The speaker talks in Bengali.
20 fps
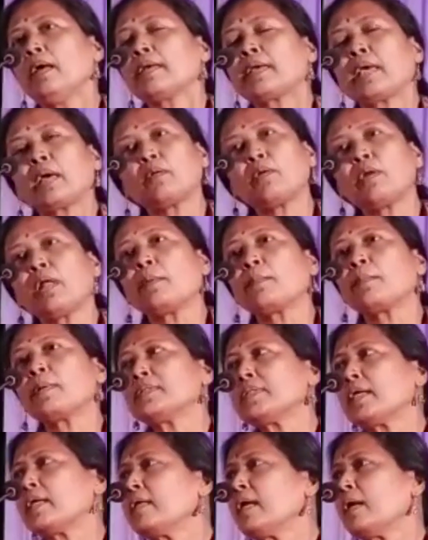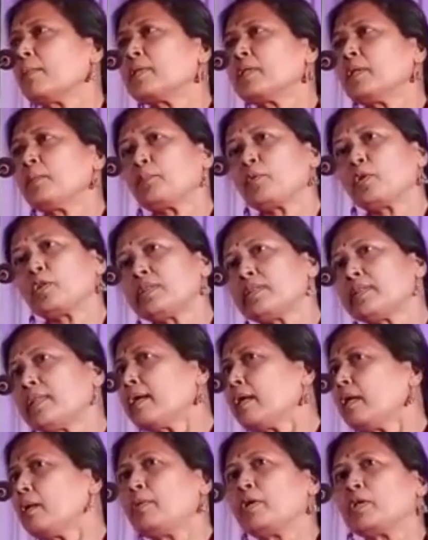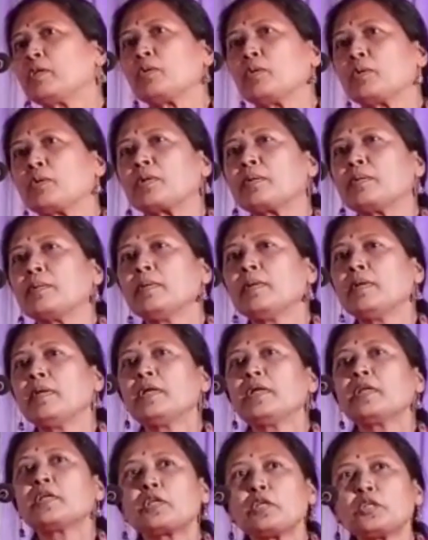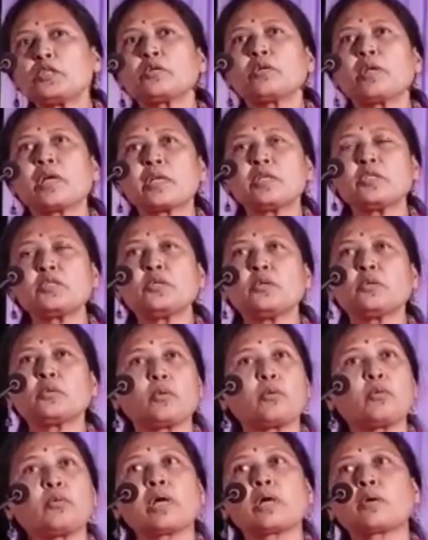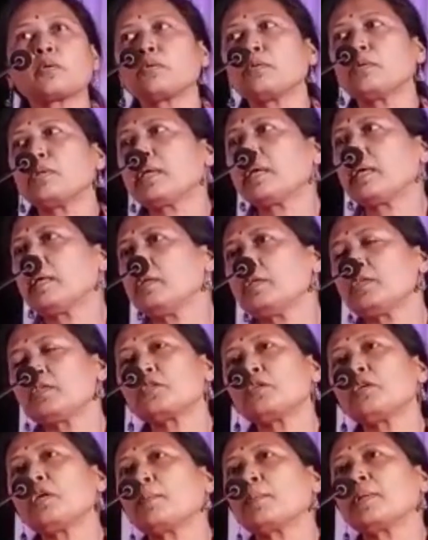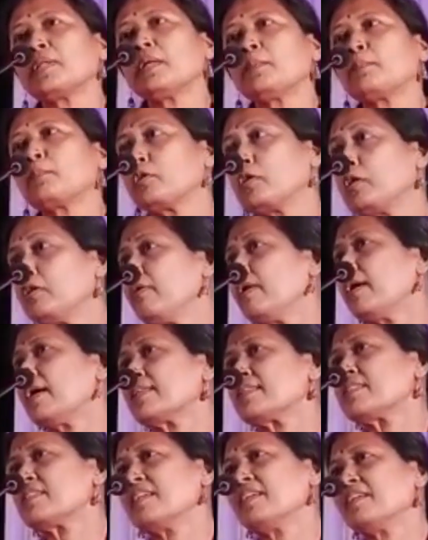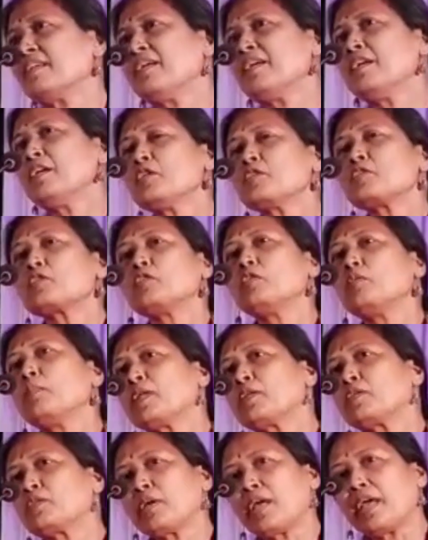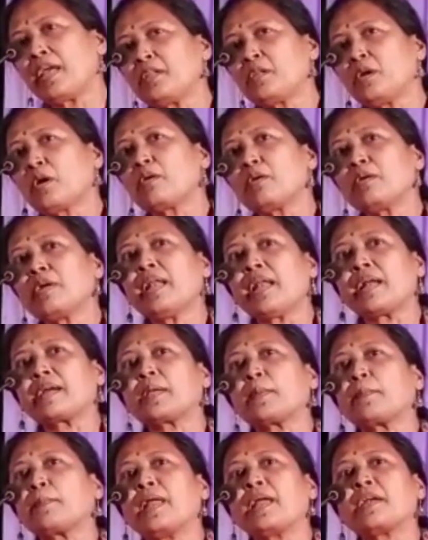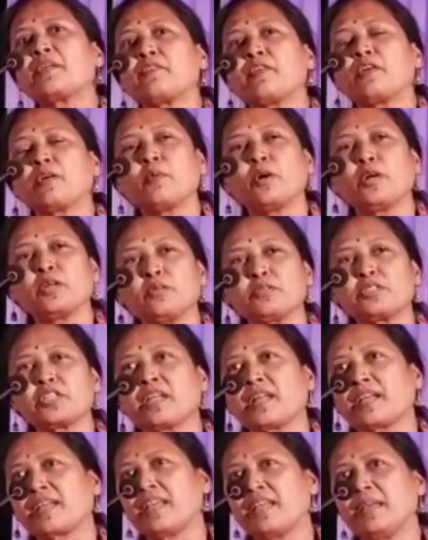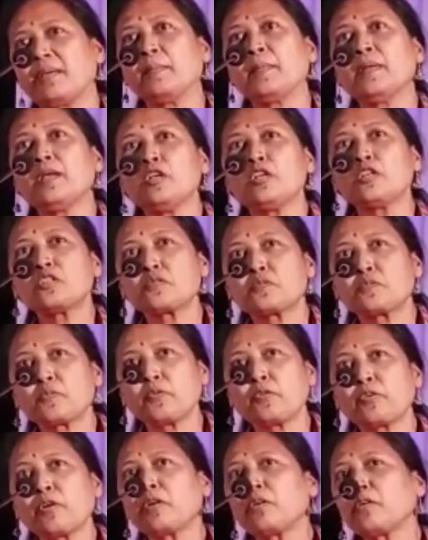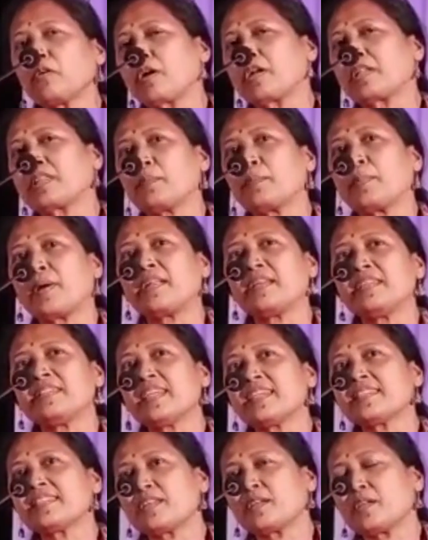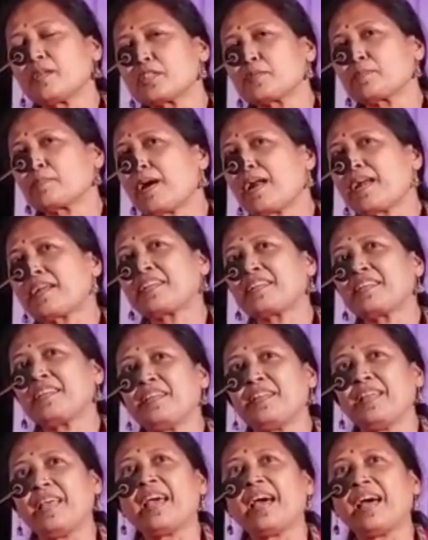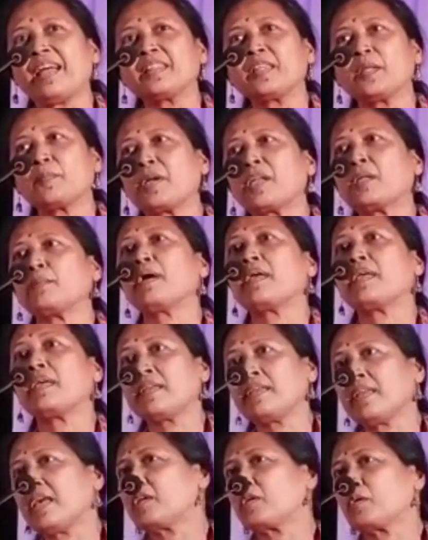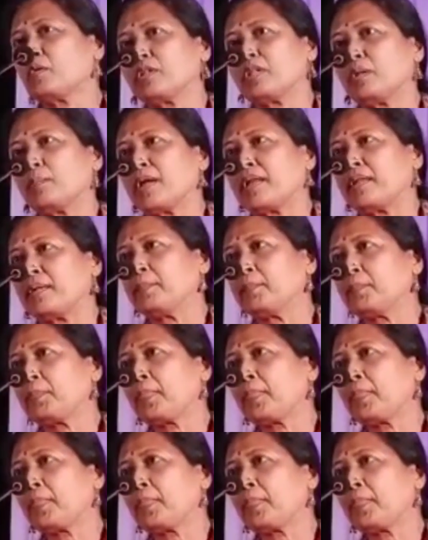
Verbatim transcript: কেননা আমরা জানি আমাদের প্রত্যেকের ভেতর কিছু না কিছু কোনো না কোনো দিকে নিশ্চয়ই আমাদের প্রতিভা আছে শুধুমাত্র এই ধরনের একটা প্ল্যাটফর্ম হয়তো সেটাকে স্ফুরণ ঘটাতে পারে জাস্ট স্পার্ক আনতে পারে বা ইগনাইট করতে পারে